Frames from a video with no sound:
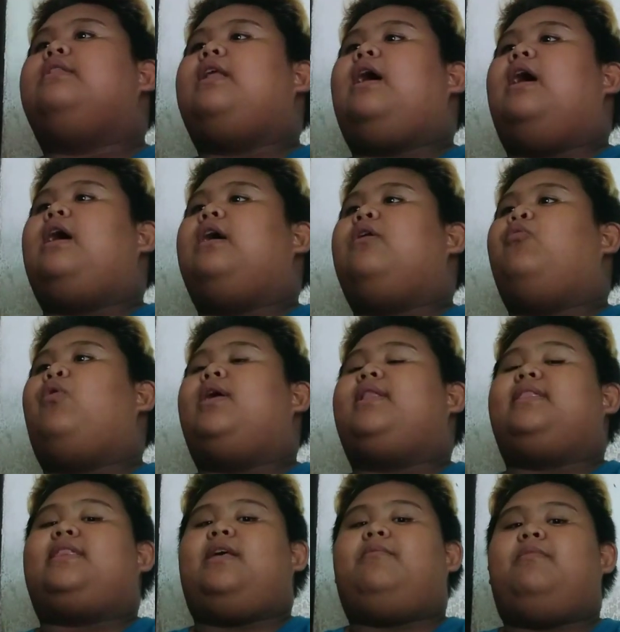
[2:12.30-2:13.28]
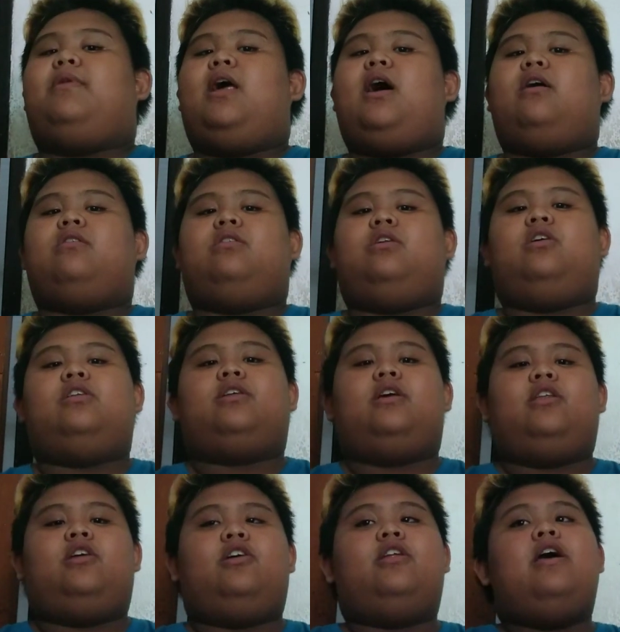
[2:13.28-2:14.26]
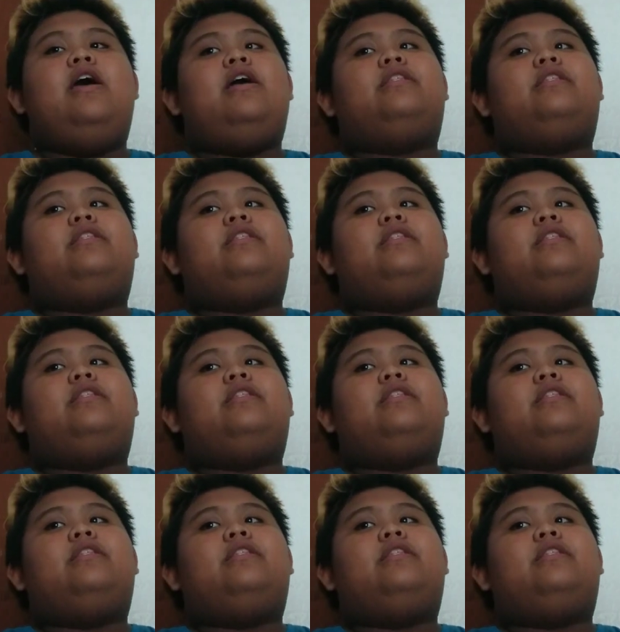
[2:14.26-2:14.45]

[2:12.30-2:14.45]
ng one time lang. Yan, gano'n.